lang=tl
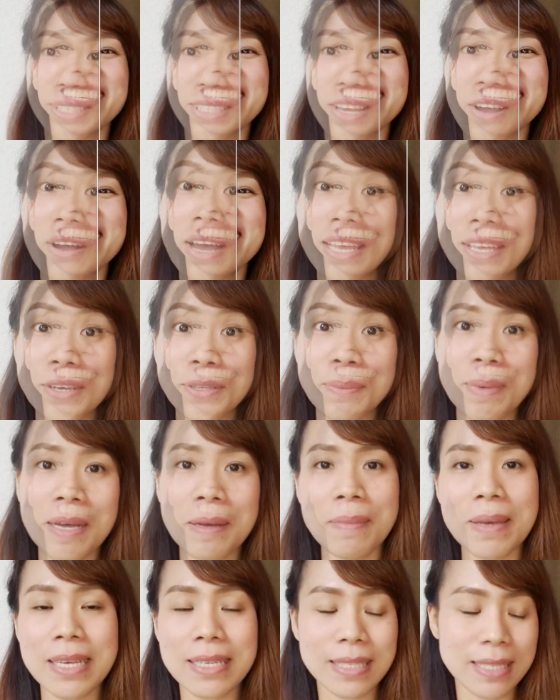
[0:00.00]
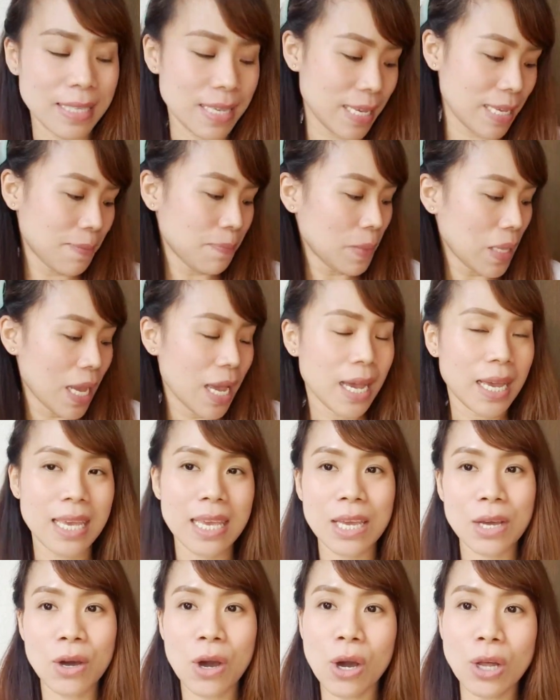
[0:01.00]
so ngayon mga bestie,
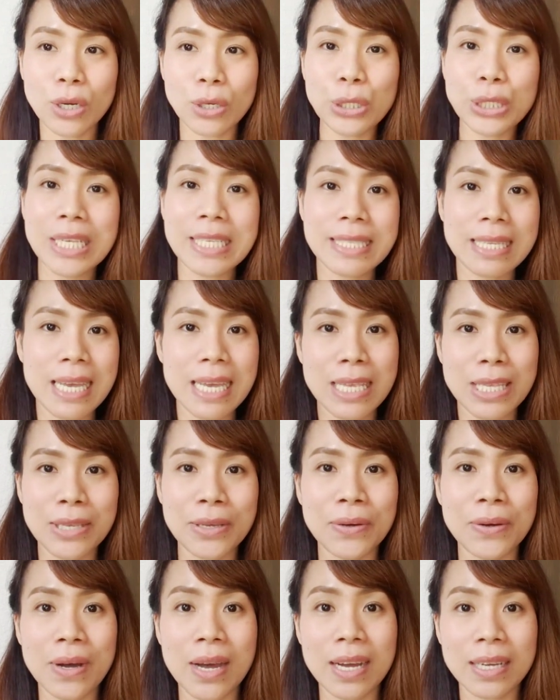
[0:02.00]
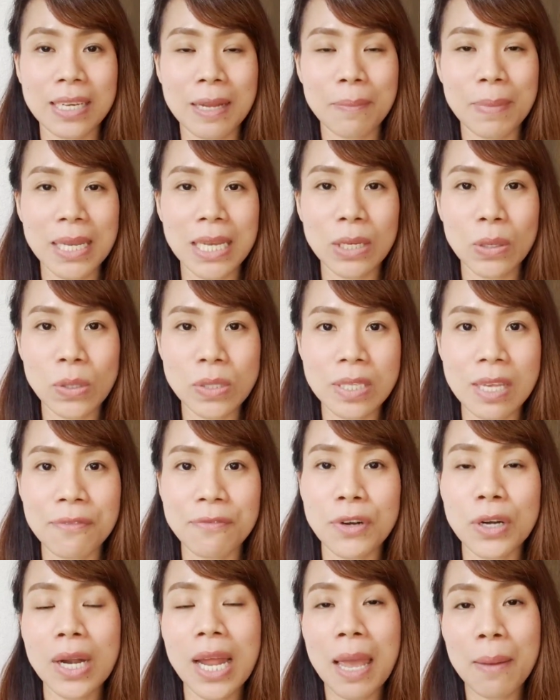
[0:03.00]
i-haul ko na sa inyo ang nabili ko sa
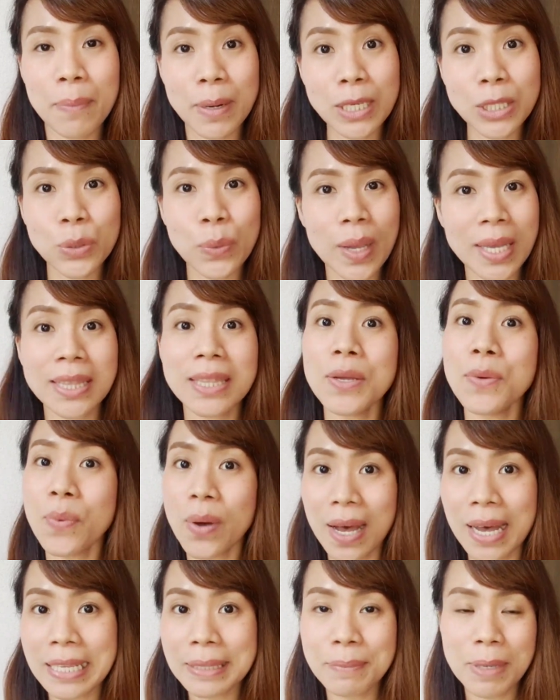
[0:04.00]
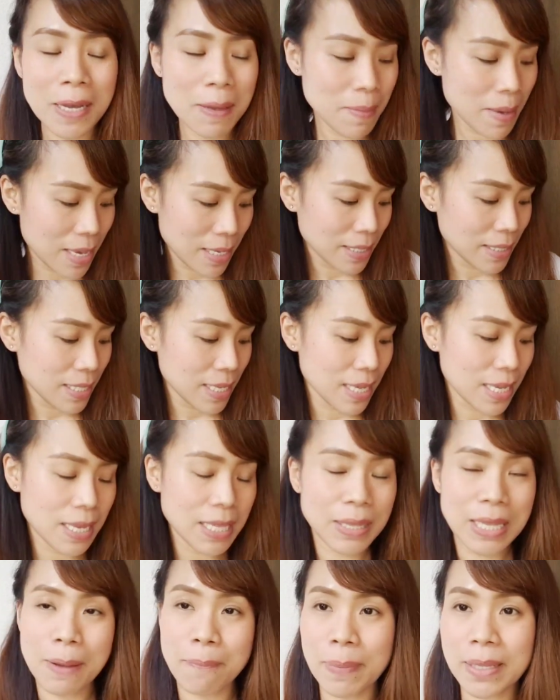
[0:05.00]
Forever 21 mga
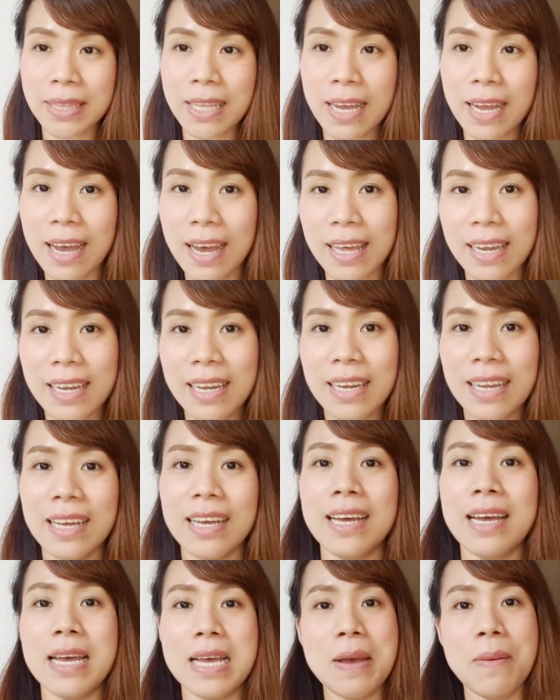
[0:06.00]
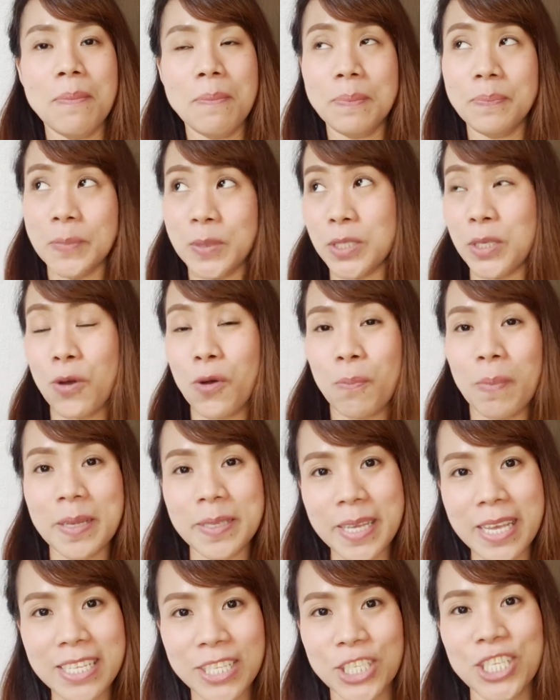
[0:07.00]
bestie, napatagal. So
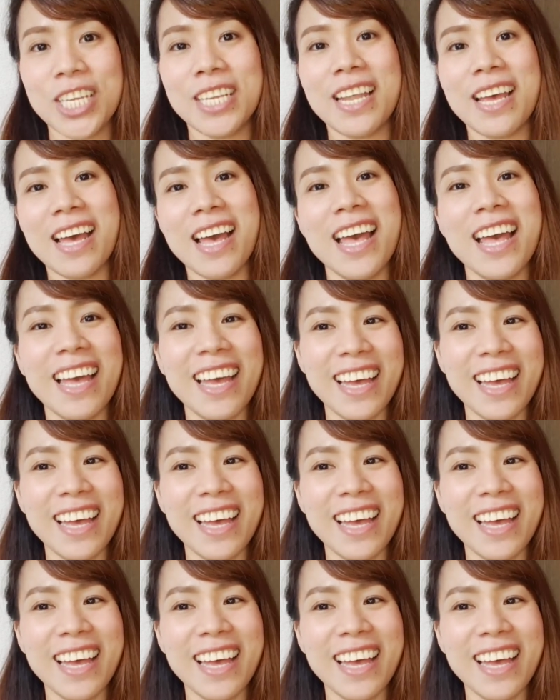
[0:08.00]
pasensya na.